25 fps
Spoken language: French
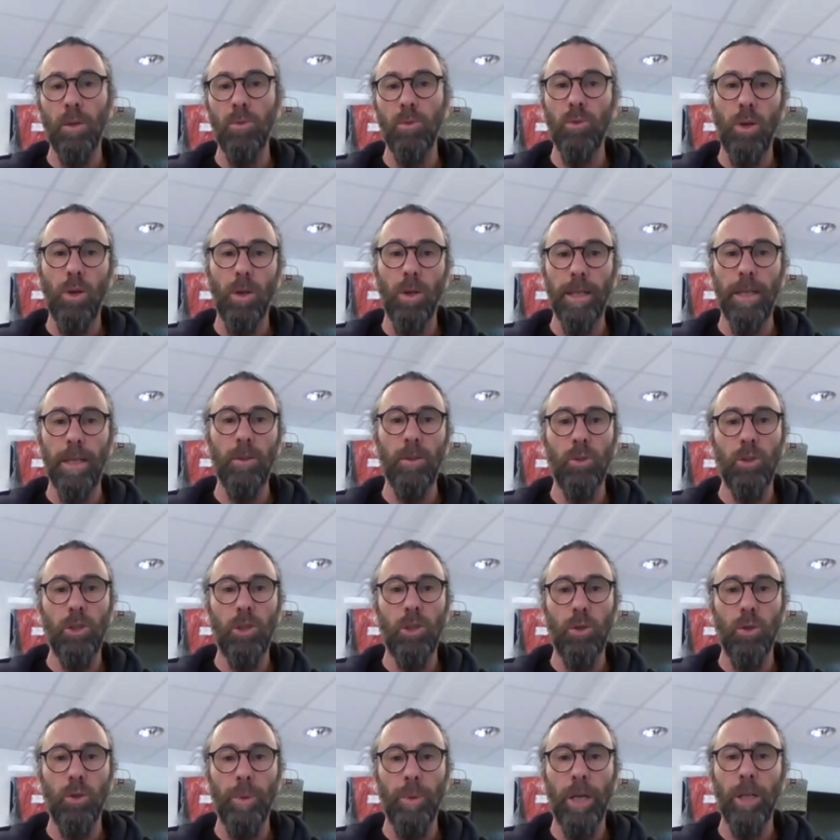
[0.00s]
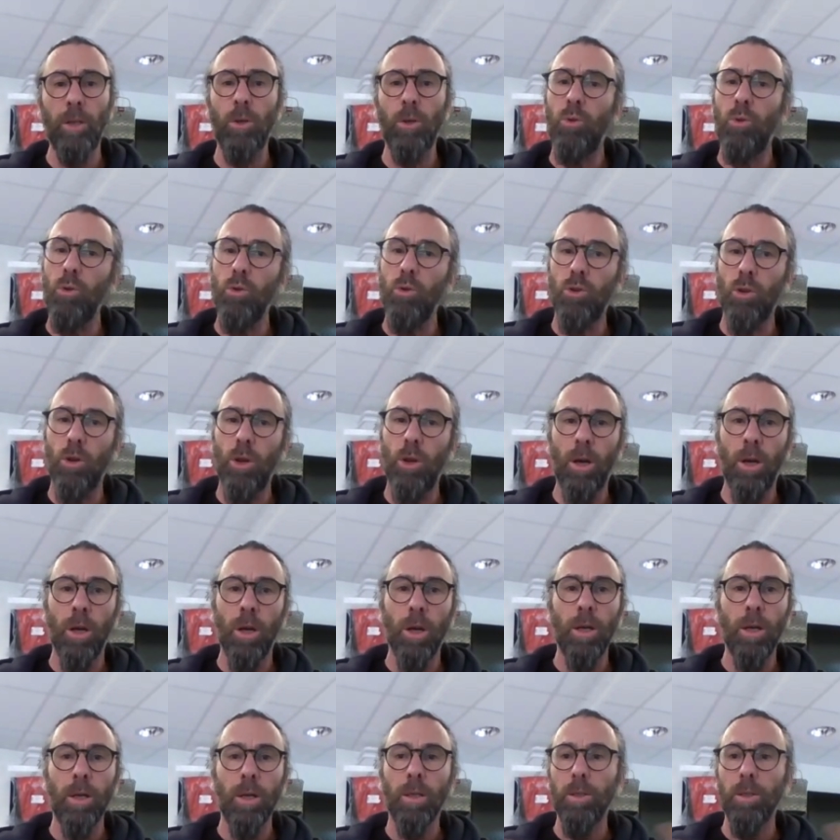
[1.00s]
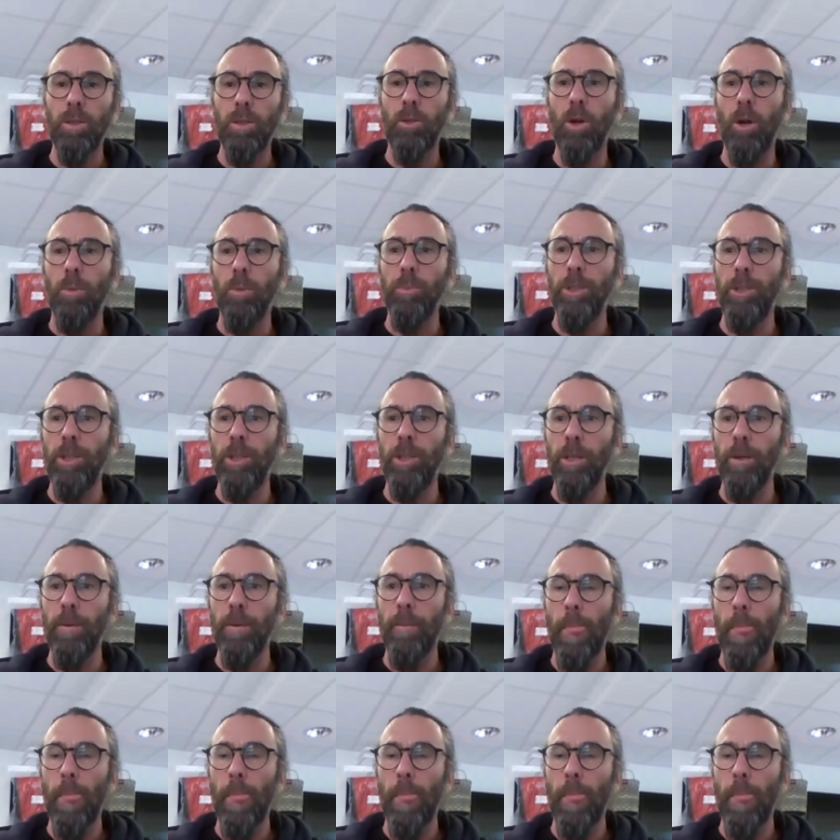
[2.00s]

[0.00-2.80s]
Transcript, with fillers: une trentaine de kilomètres, 2 heures, 10 h midi.